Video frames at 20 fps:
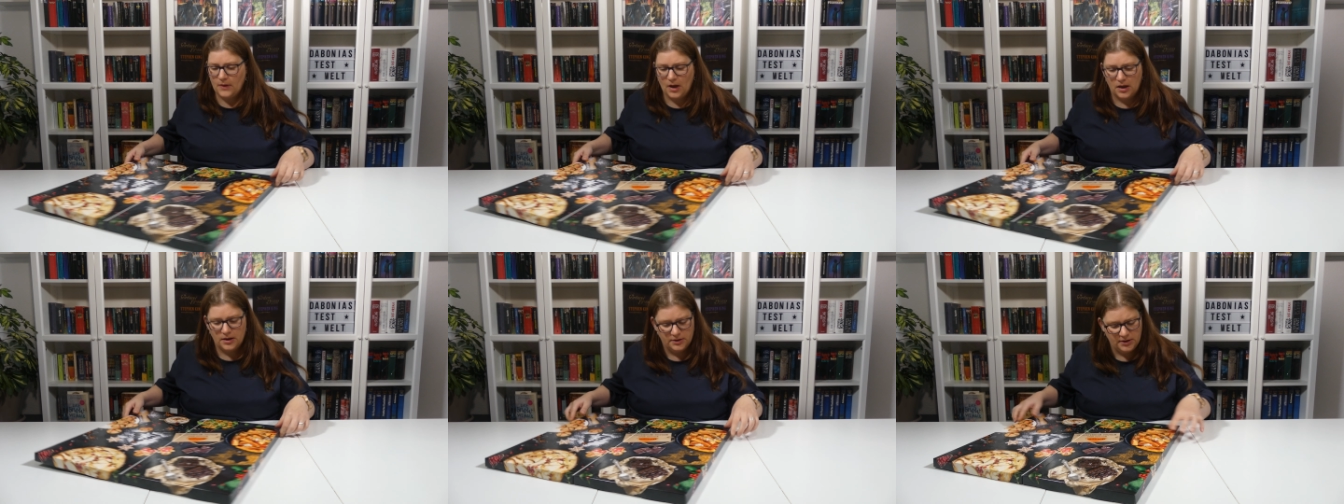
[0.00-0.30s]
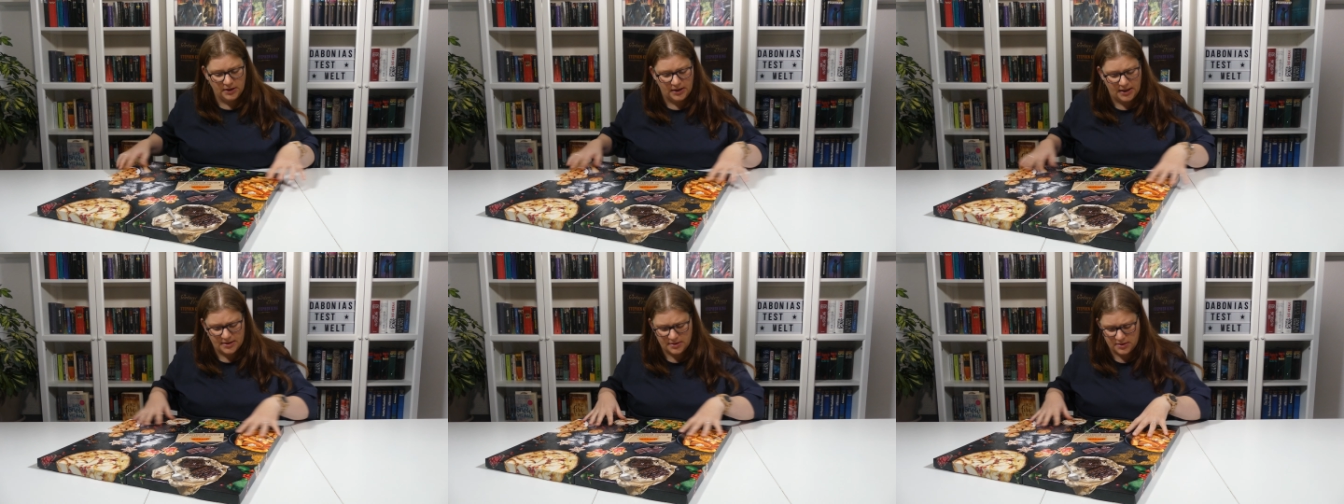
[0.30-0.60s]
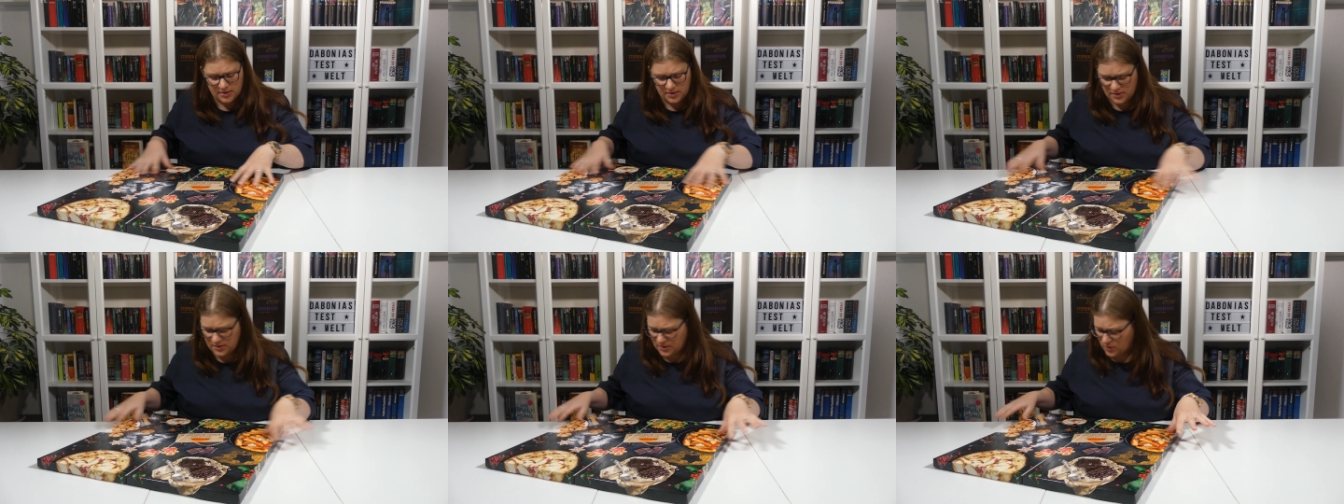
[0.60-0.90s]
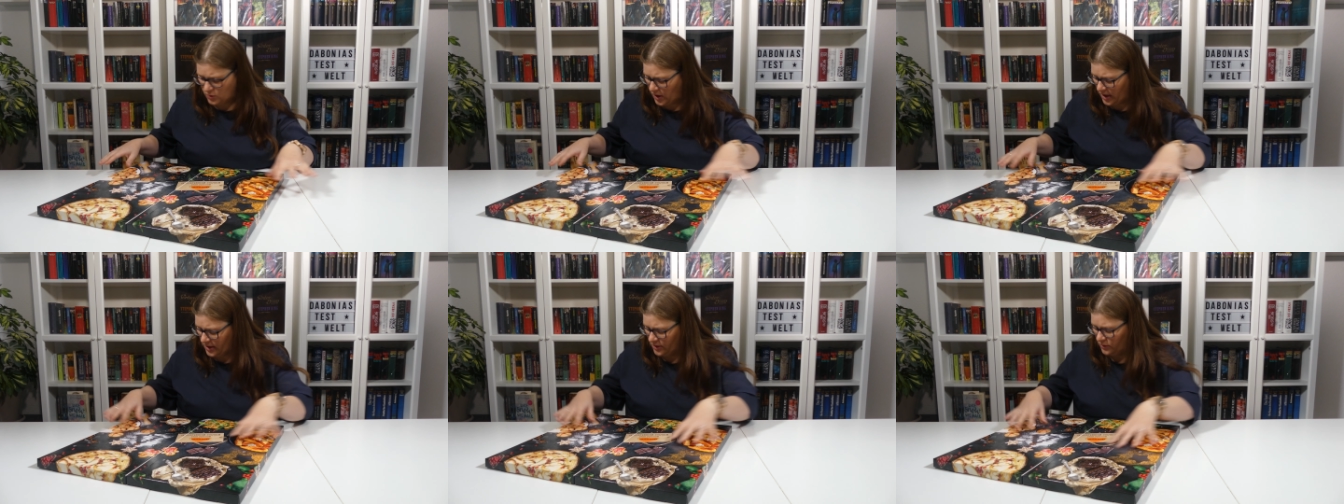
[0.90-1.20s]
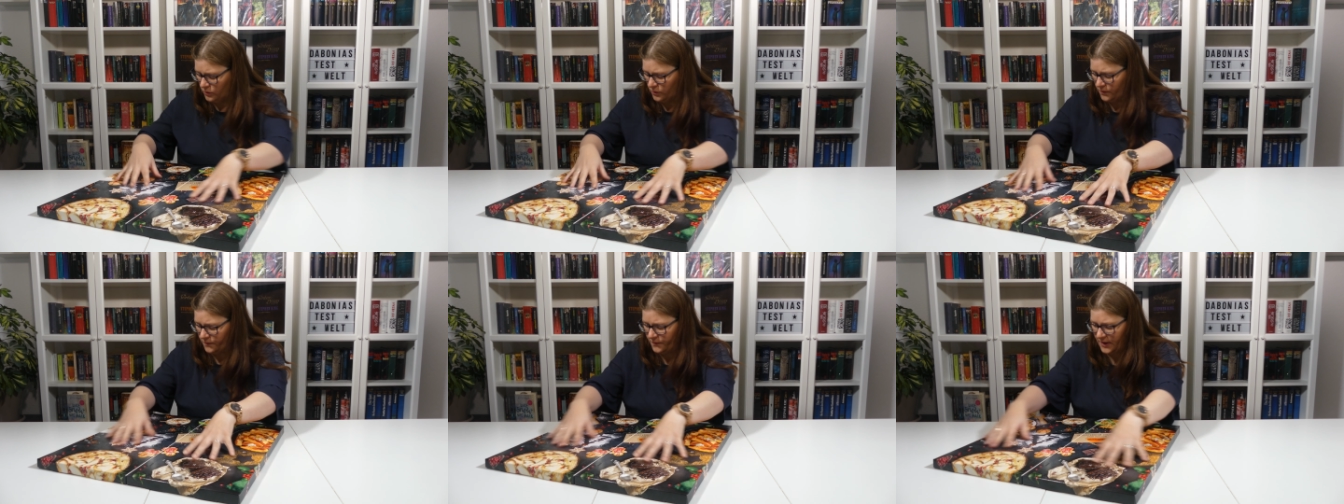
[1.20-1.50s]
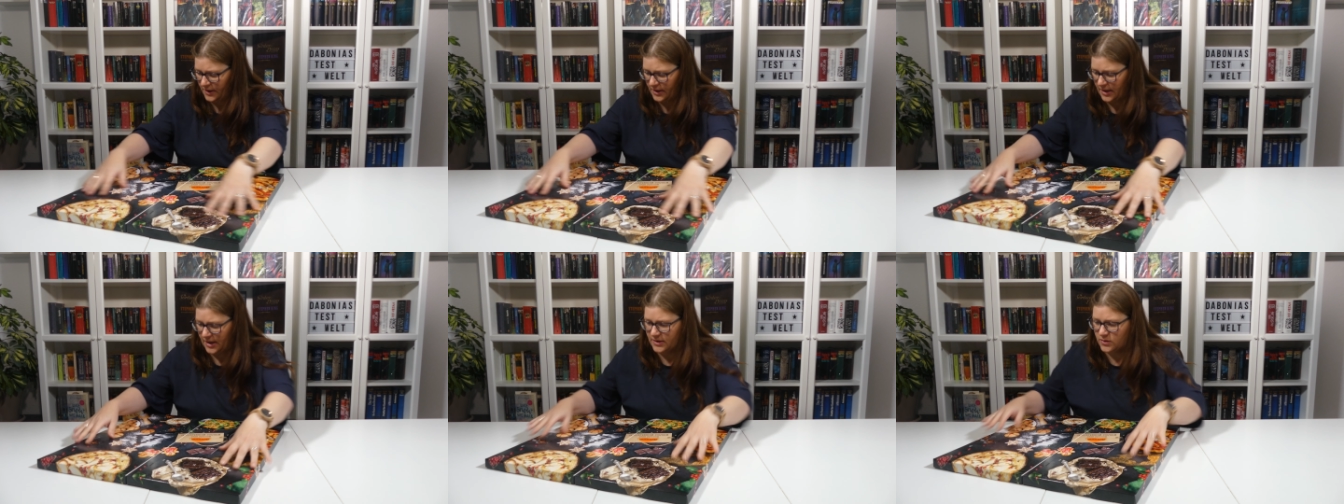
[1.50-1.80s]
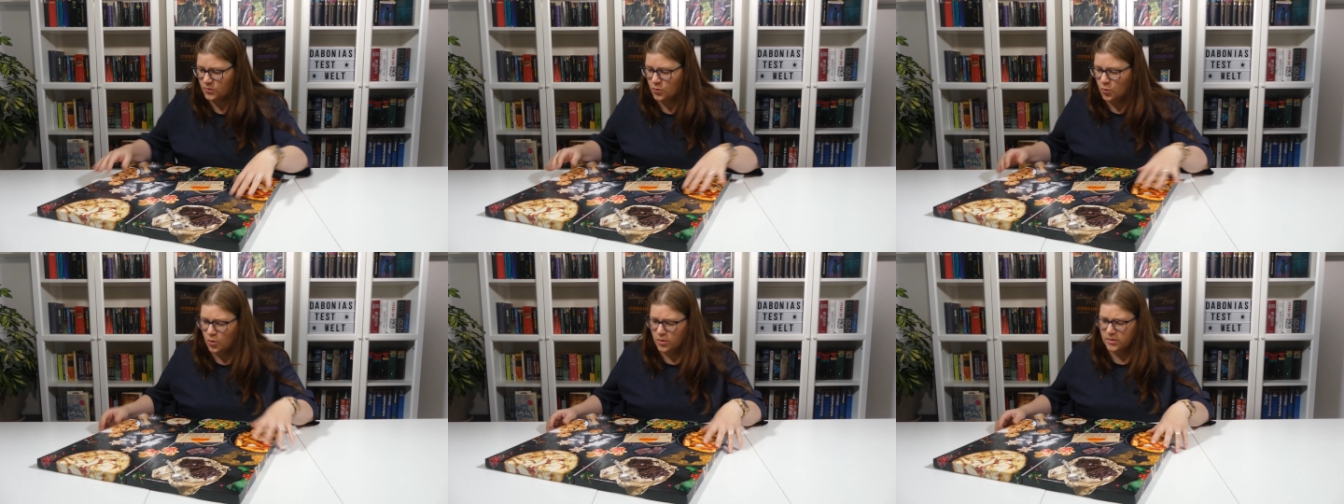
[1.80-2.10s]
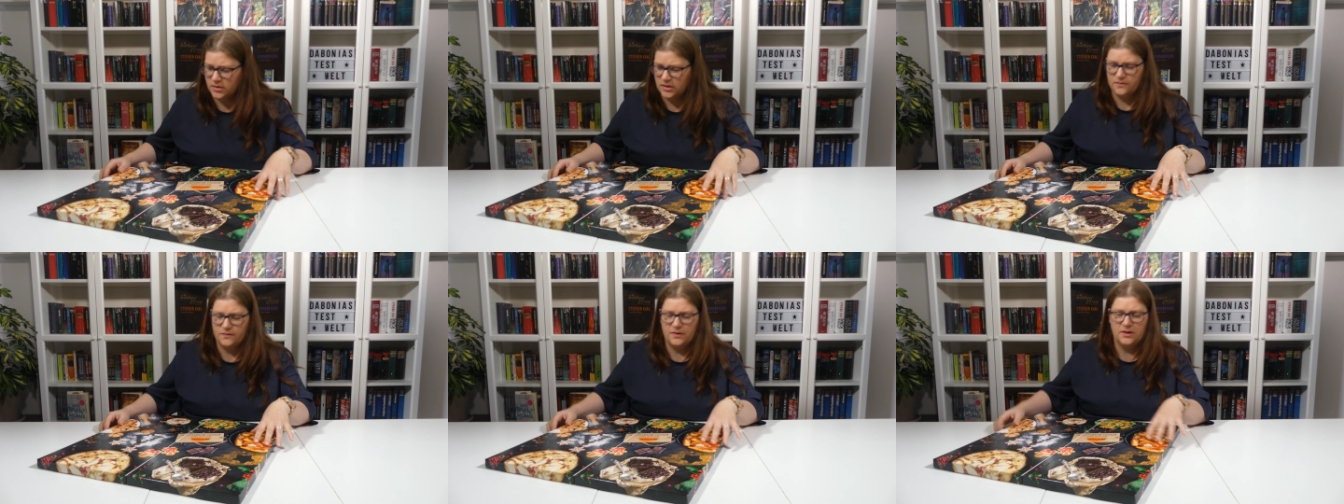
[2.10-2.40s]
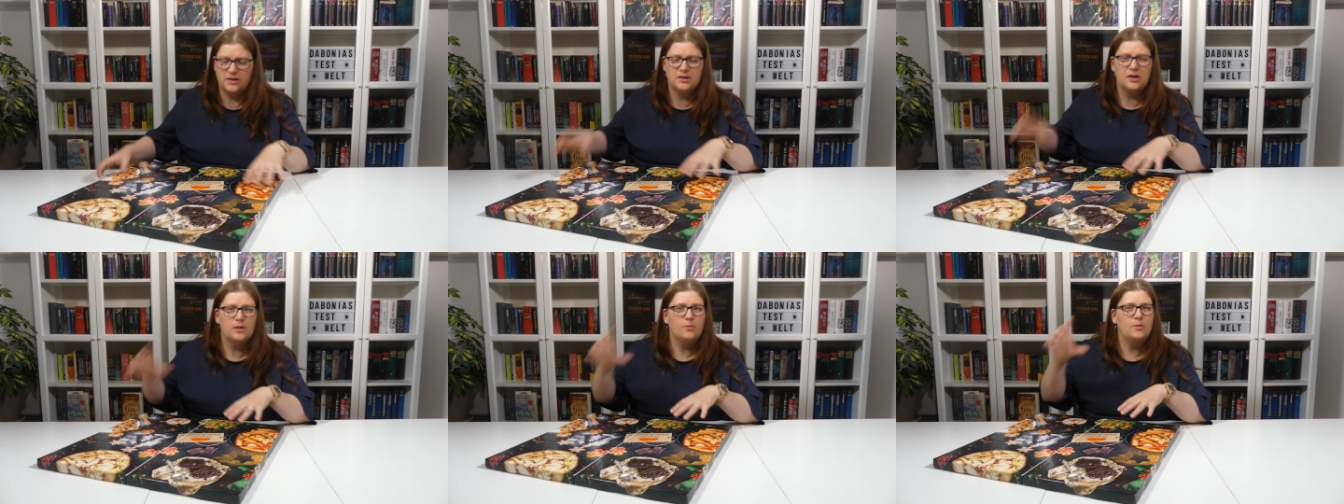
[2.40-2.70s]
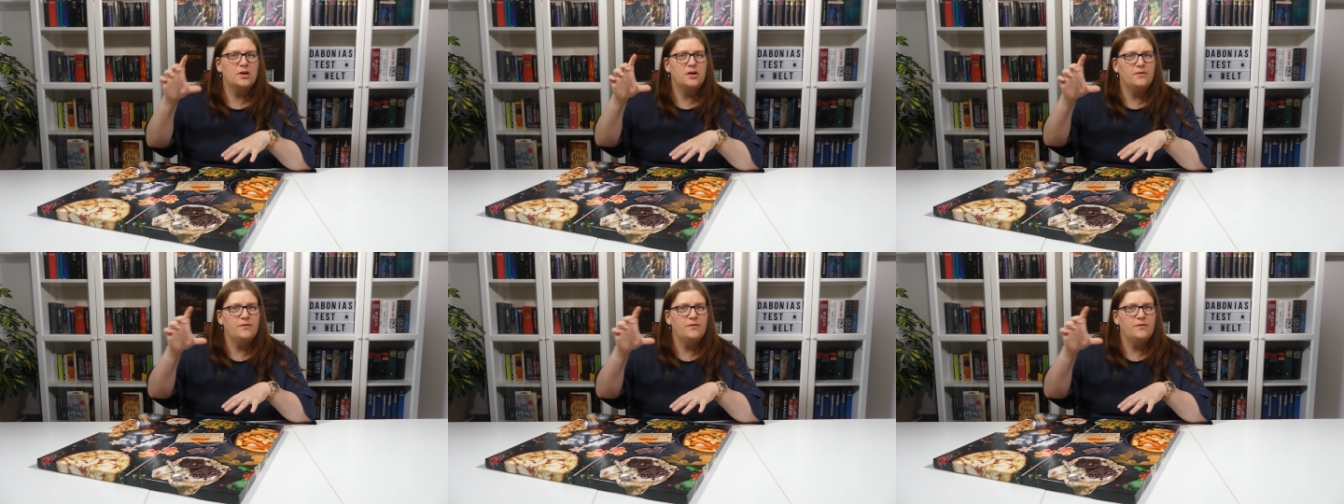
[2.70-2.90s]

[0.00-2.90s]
Äh, die Kästchen sind doch alle ungefähr gleich groß, deswegen ich denke mal,